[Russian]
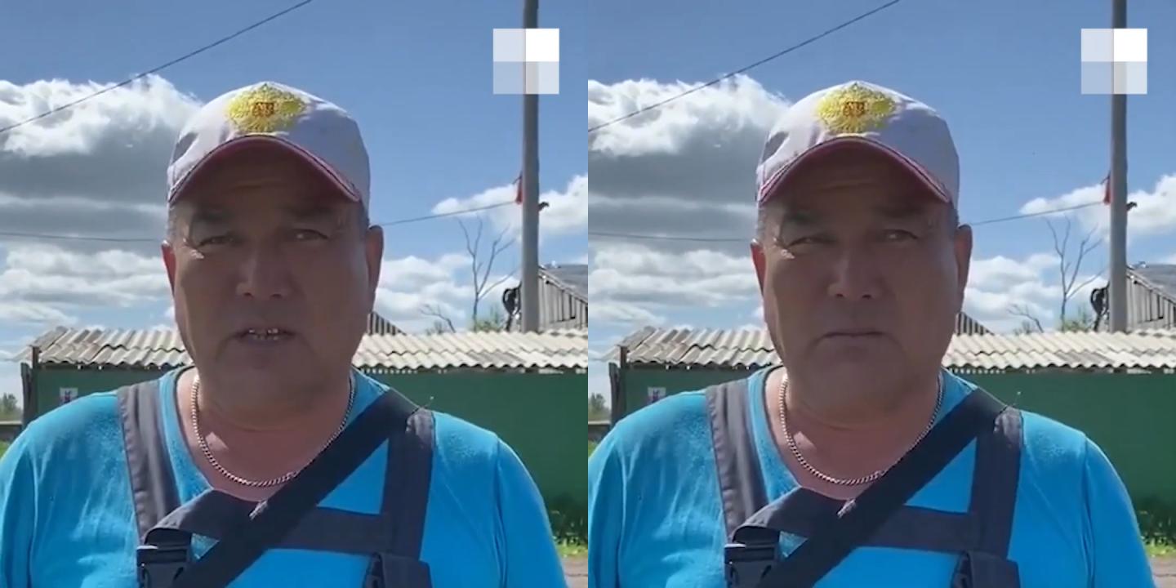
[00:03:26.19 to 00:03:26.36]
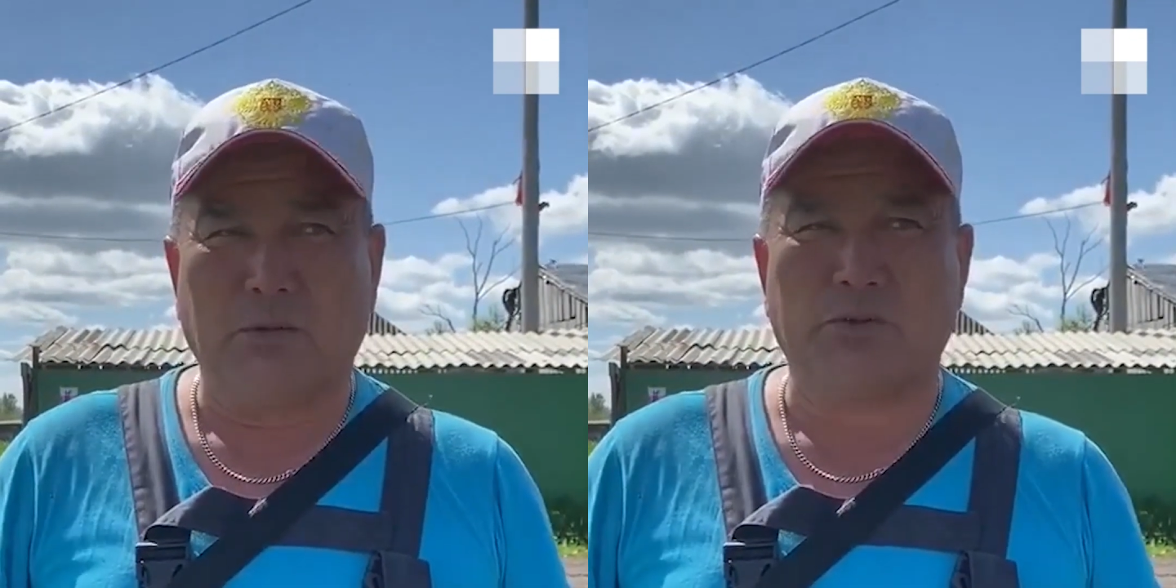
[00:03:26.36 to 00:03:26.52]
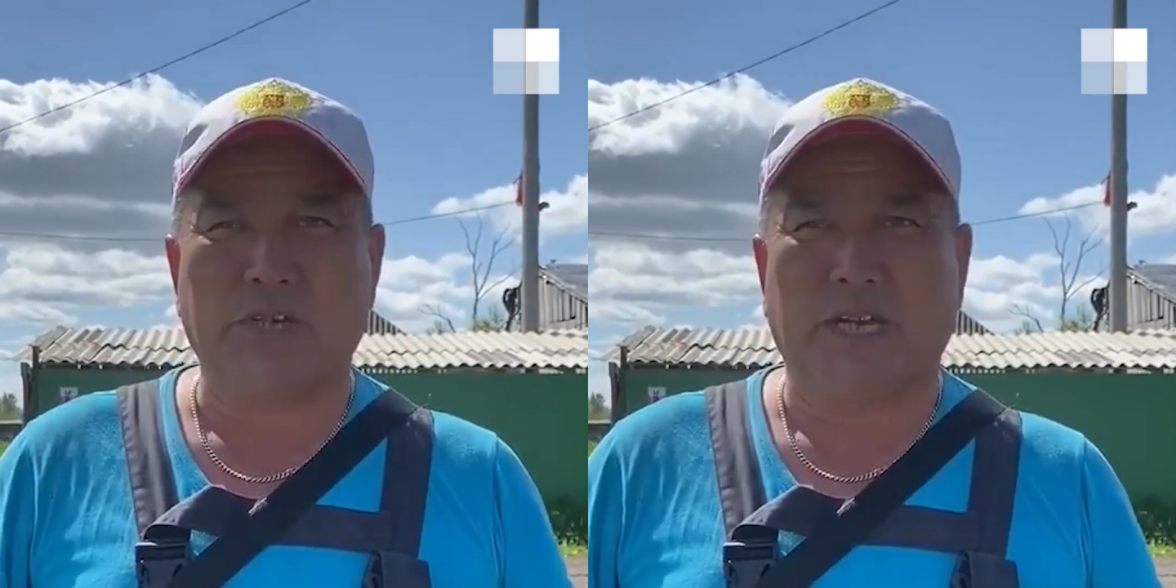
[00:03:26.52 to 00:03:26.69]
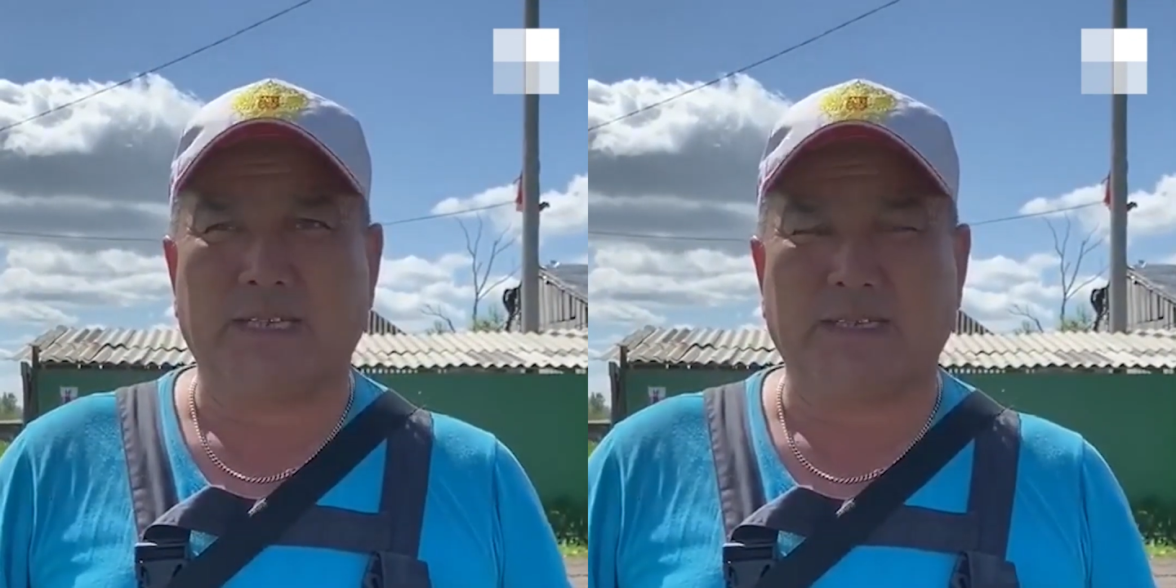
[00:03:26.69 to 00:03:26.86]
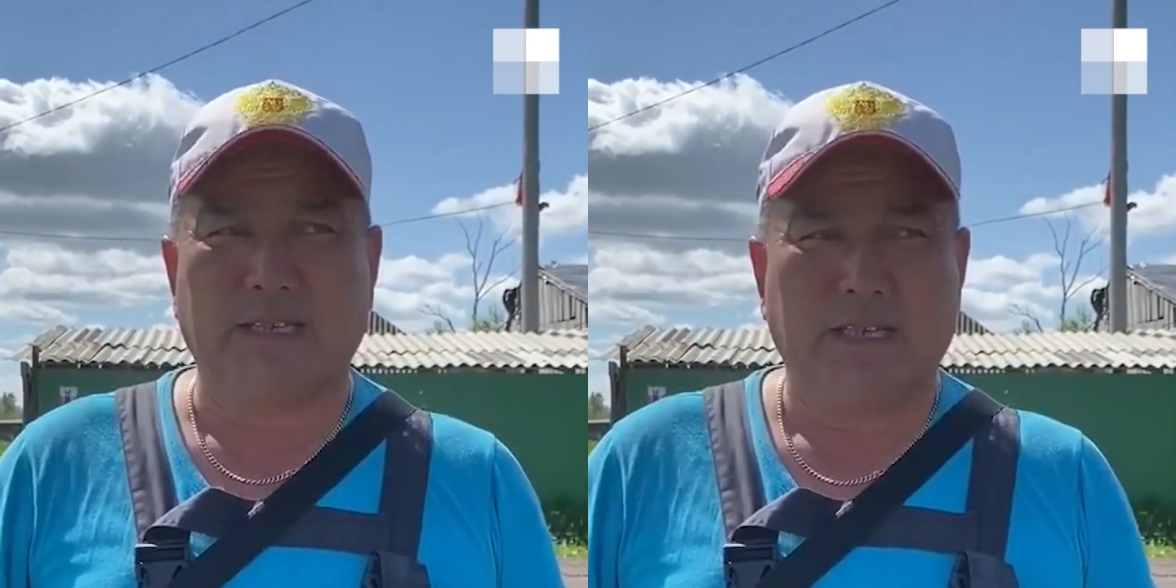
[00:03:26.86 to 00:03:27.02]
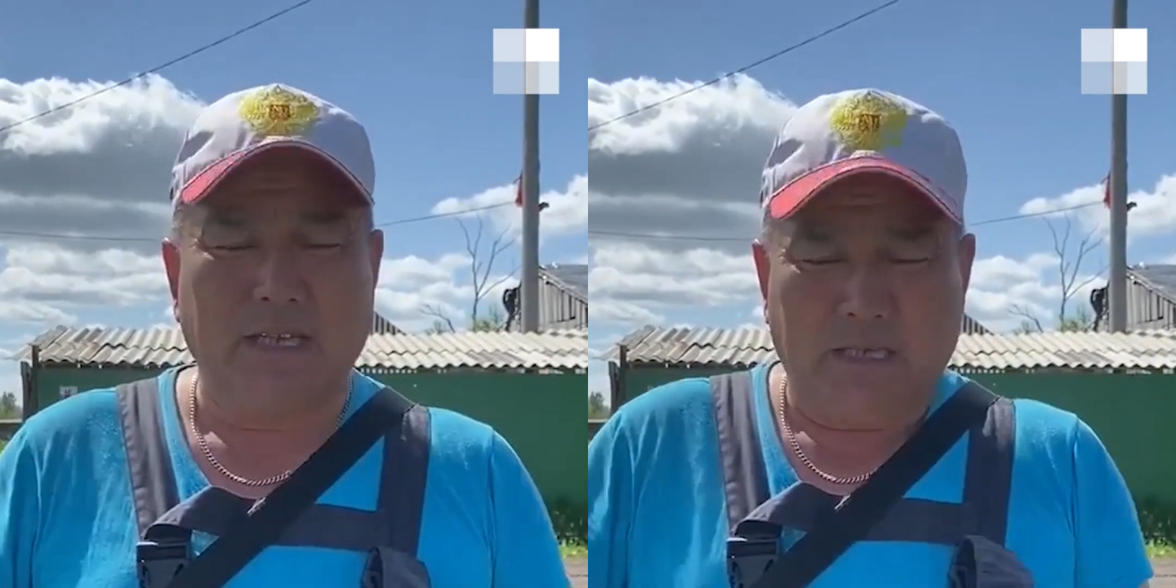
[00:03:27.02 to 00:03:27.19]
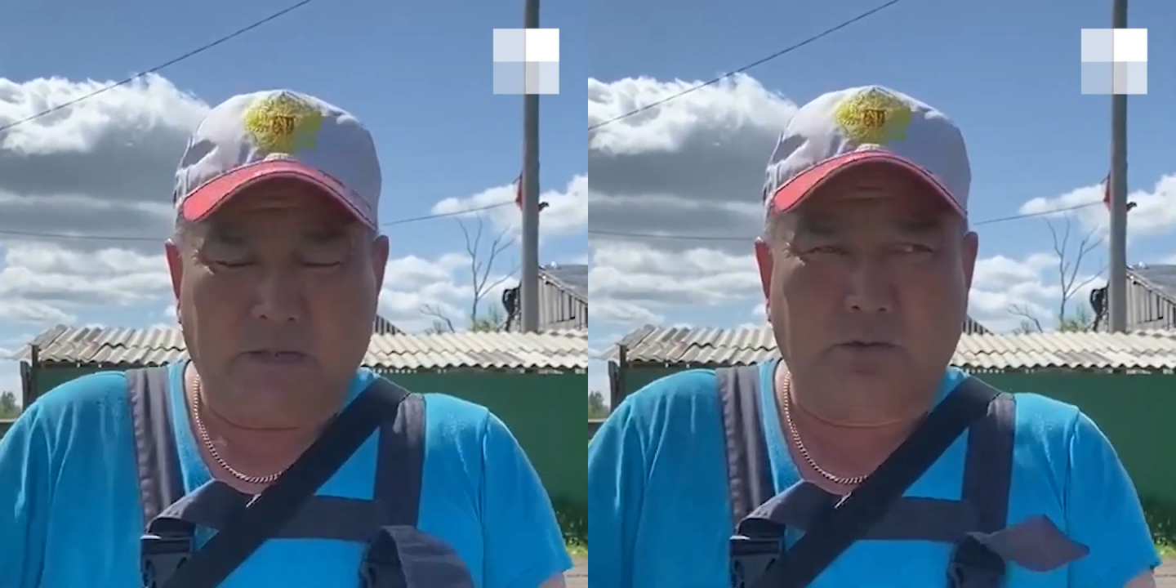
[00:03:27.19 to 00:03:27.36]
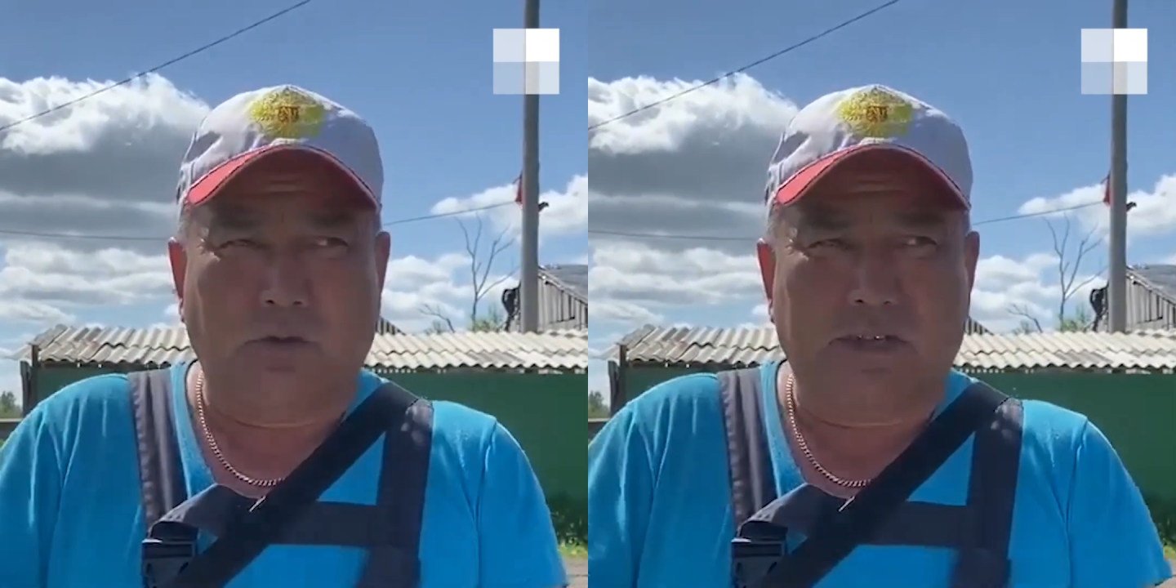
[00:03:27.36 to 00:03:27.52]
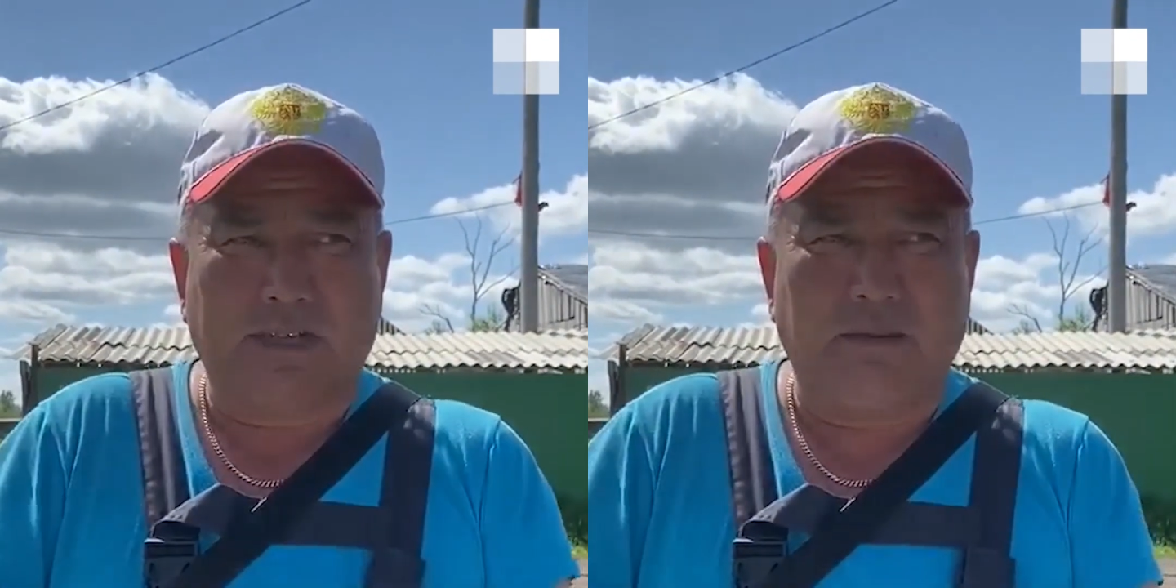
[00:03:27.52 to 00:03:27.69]
Получается,
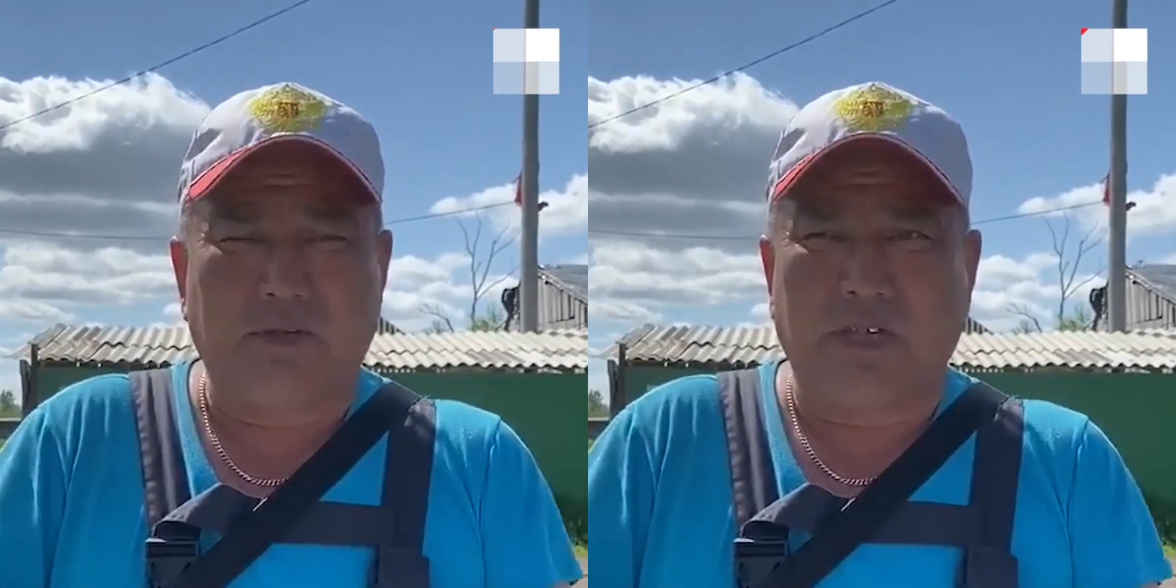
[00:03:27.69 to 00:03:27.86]
47